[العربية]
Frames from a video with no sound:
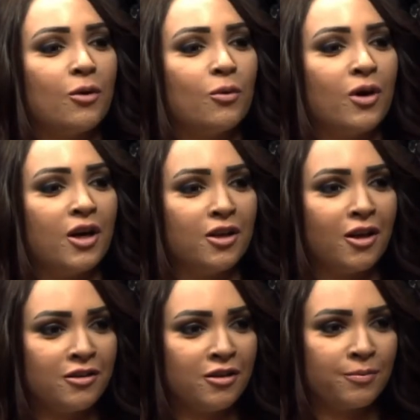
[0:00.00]
لو
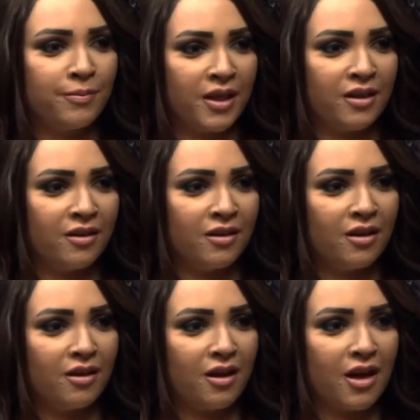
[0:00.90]
خيرتك بين
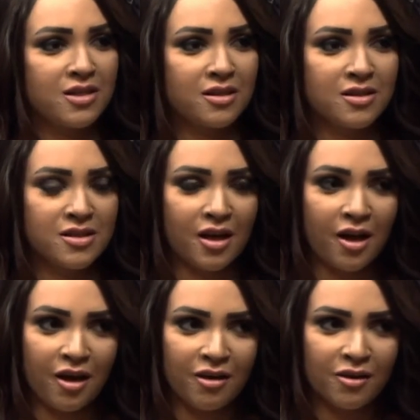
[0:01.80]
قصر
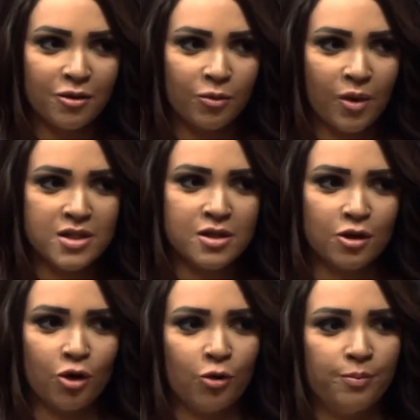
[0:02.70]
الصحة وقصر
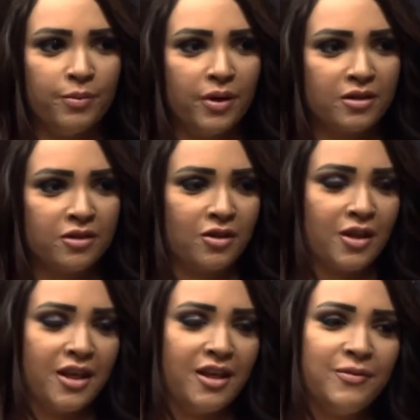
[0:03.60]
الحب
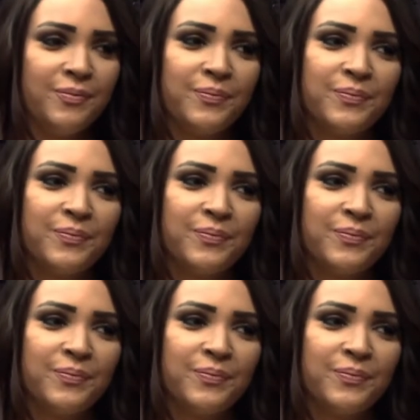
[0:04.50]
هتختاري ايه؟